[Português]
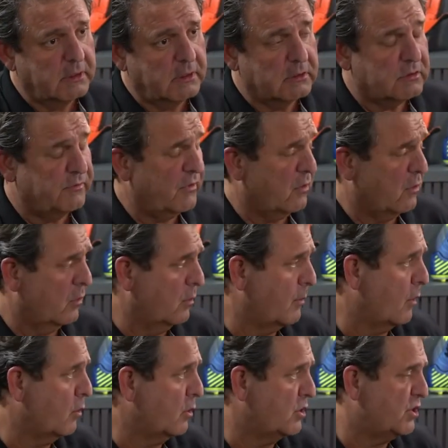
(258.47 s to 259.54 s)
Isso virou uma
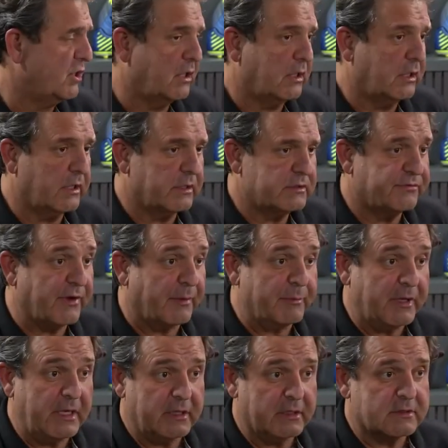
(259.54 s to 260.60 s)
rotina em grandes
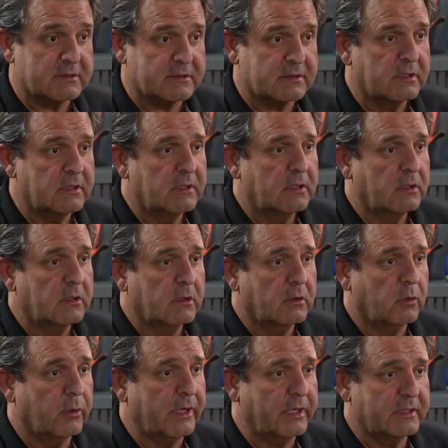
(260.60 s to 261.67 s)
famílias,
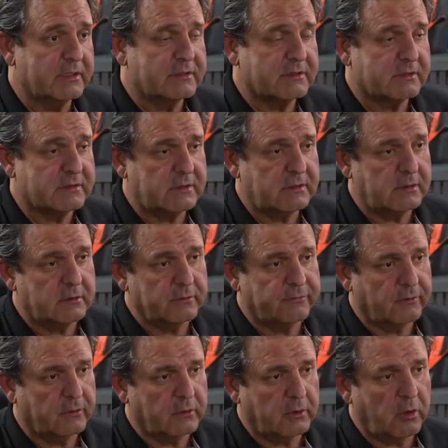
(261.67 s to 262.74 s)
com heranças que não
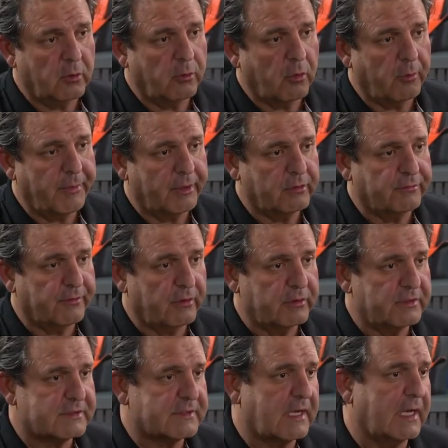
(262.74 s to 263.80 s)
foram nem um momento
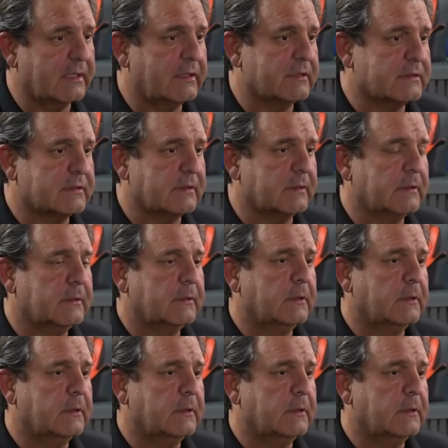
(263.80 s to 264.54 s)
valorizadas, né?